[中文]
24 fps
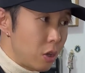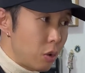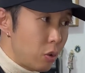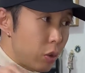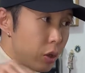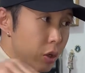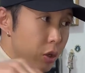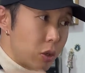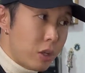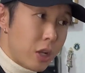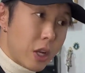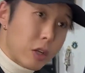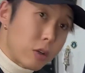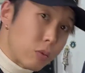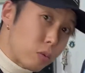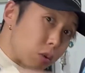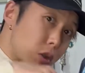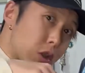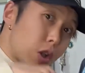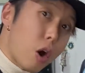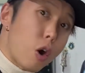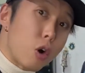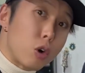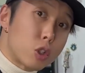会有点那种
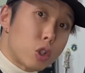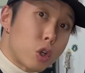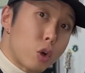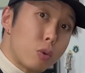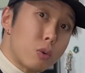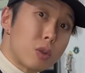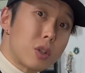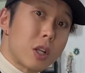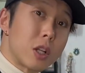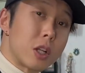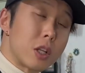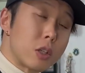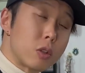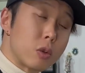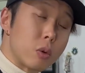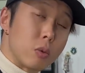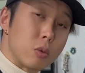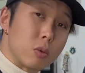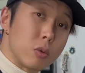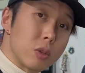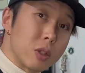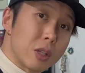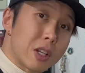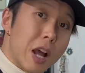倒冲的那
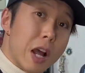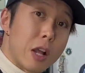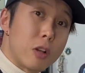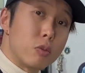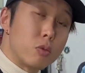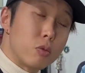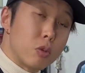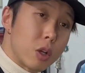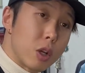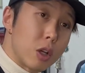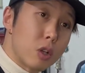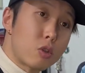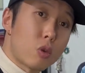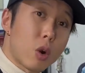种感觉，